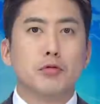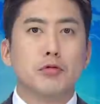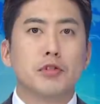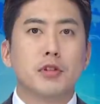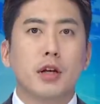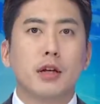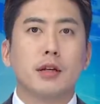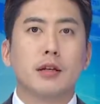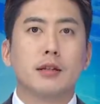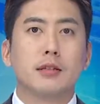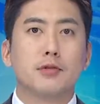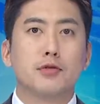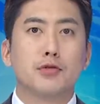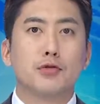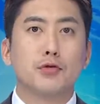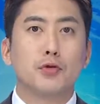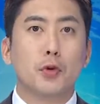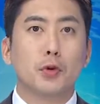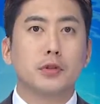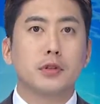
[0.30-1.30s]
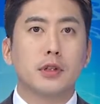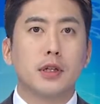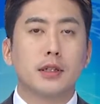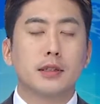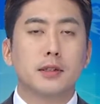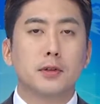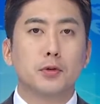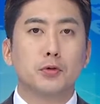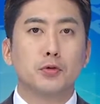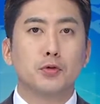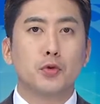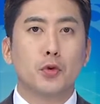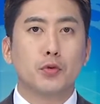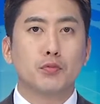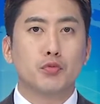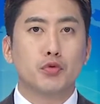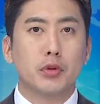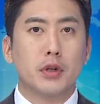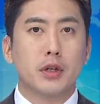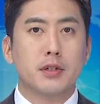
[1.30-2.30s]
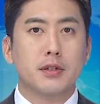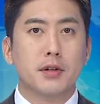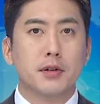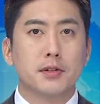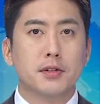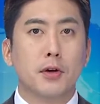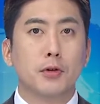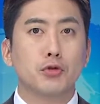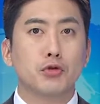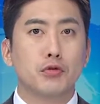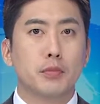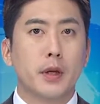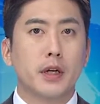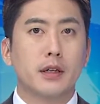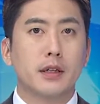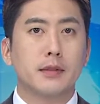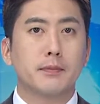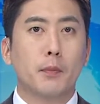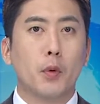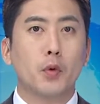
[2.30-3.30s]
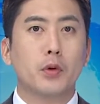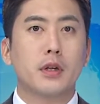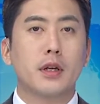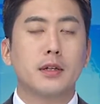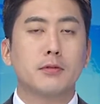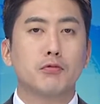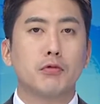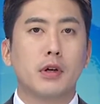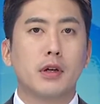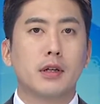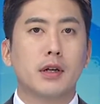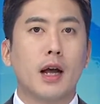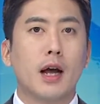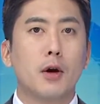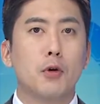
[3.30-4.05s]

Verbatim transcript: 울산의 한 중고등학교 운동부에서 선후배 간 폭행과